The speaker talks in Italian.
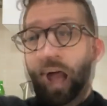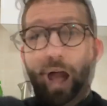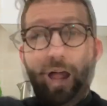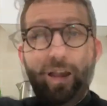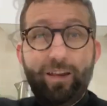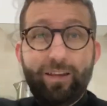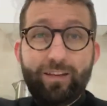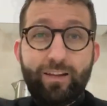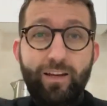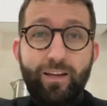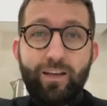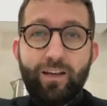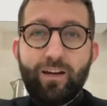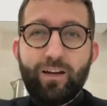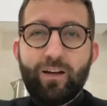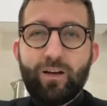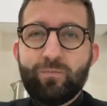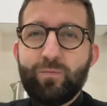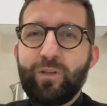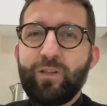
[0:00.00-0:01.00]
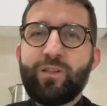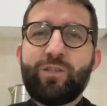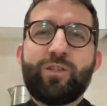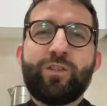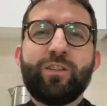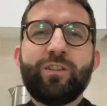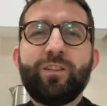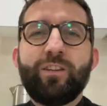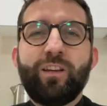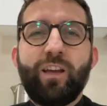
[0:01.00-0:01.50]
Allegria
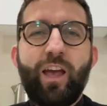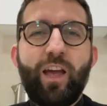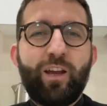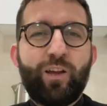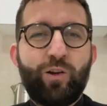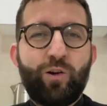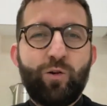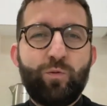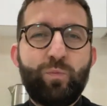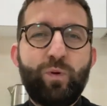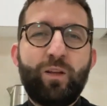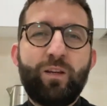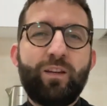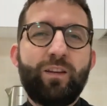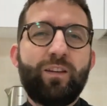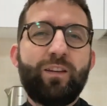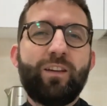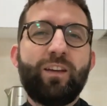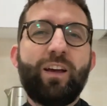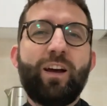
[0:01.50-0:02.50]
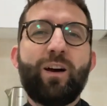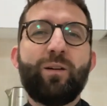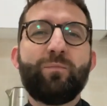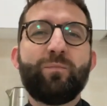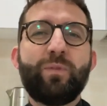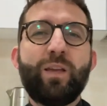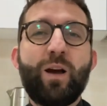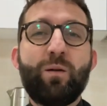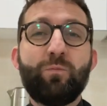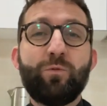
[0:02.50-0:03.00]
amici, ecco bene,
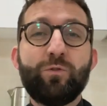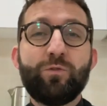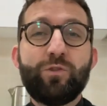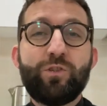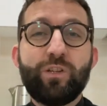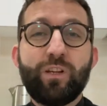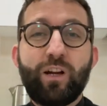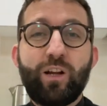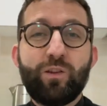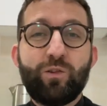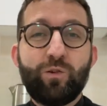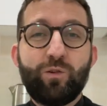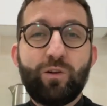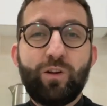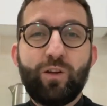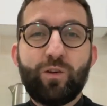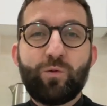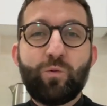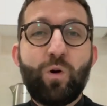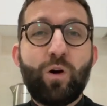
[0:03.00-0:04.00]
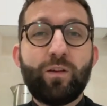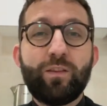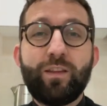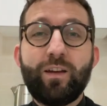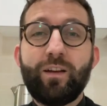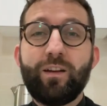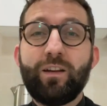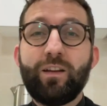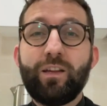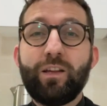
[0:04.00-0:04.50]
abbiamo girato la
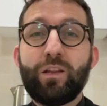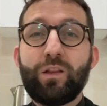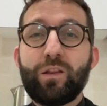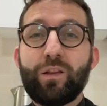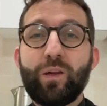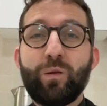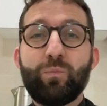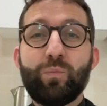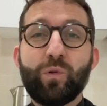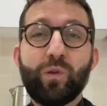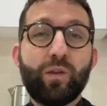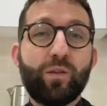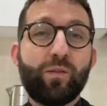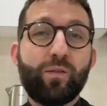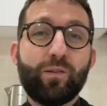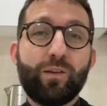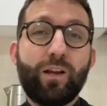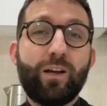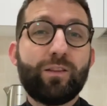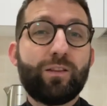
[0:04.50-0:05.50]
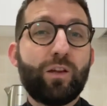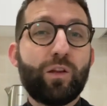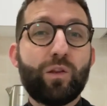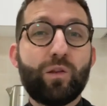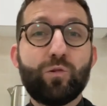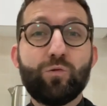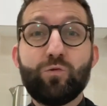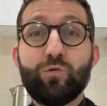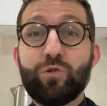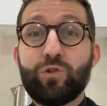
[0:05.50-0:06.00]
ruota e si è posizionata
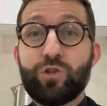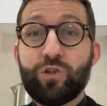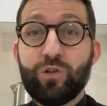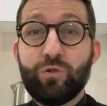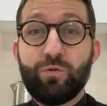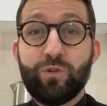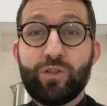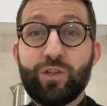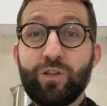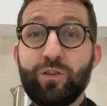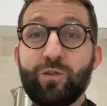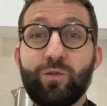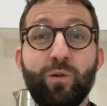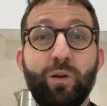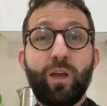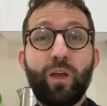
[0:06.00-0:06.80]
su 500